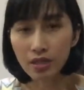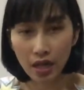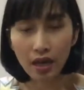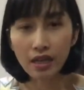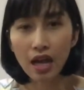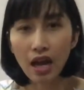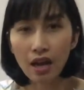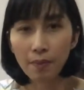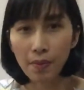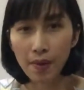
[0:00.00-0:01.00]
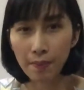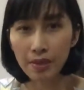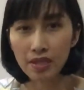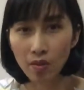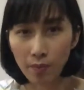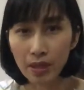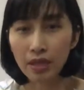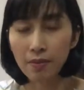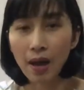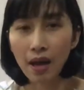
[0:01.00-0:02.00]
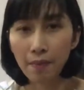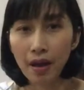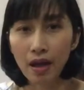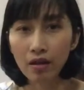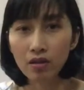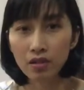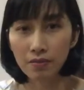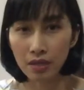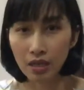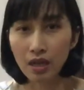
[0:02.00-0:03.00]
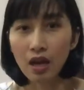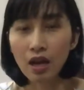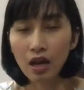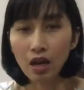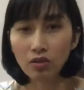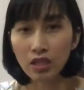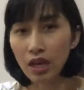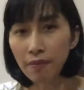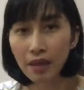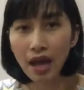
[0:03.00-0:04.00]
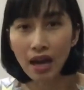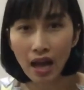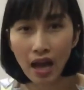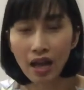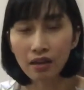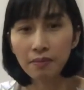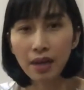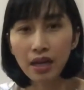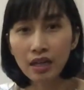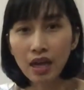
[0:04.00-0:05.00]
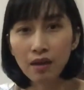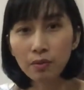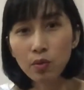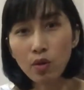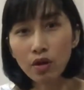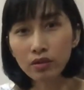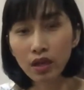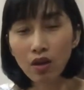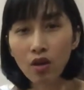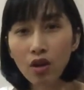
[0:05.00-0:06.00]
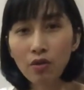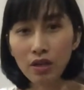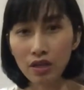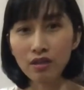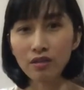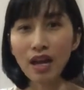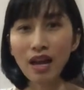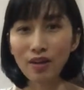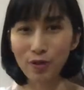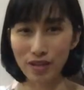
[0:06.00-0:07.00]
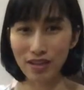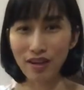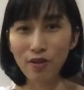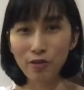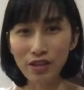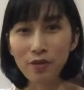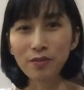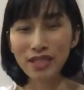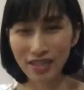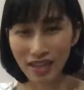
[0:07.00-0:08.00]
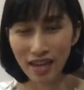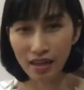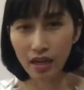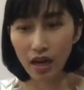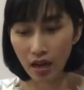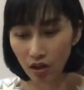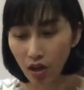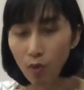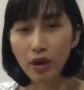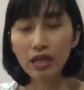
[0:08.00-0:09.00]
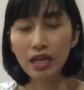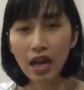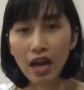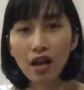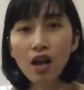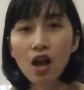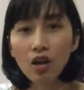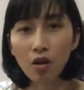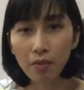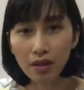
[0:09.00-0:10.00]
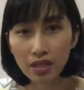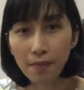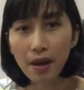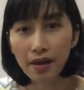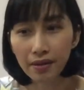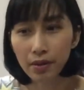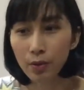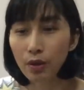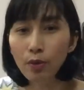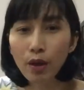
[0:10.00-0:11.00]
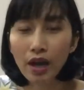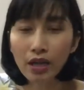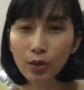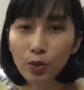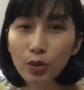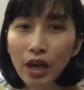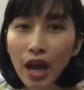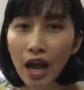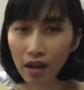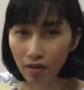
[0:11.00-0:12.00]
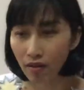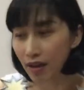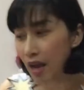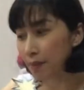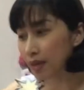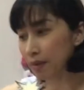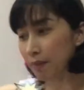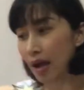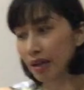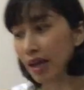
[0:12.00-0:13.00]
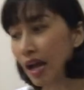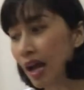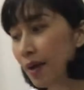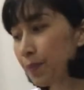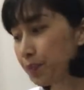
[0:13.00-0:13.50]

สักระยะแล้วประมาณปี2ปีที่ผ่านมาก็จะมีเหล่าเซเลบดาราหรือแม้กระทั่งพวกนักร้องเกาหลีหรือดาราเกาหลีเขานิยมใช้กันนะคะแล้วก็วันนี้นะคะก็จะมารีวิวให้ดูนะคะก็ได้มา1ใบนะคะ